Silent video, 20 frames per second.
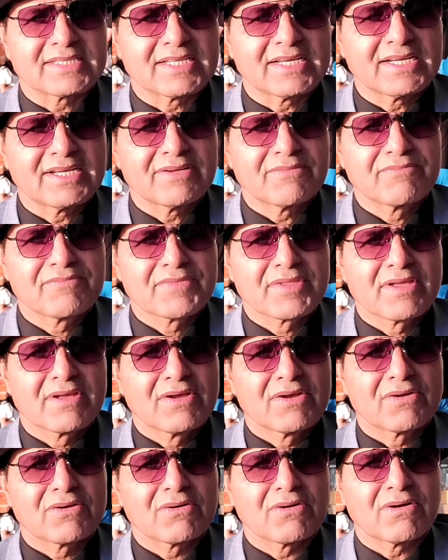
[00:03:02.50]
जाता है
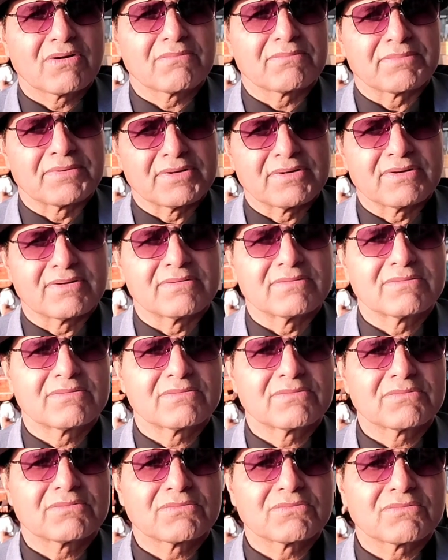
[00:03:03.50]
फिर
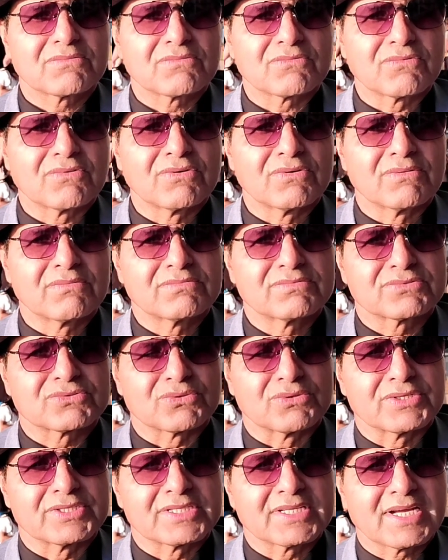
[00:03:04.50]
वो
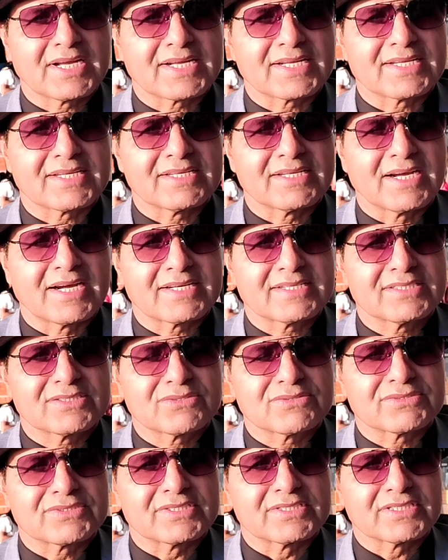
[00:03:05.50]
सोचता है कि यार ये
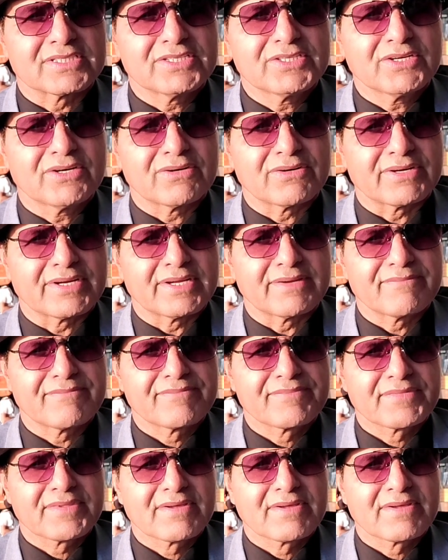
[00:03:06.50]
तो ज़िंदगी और है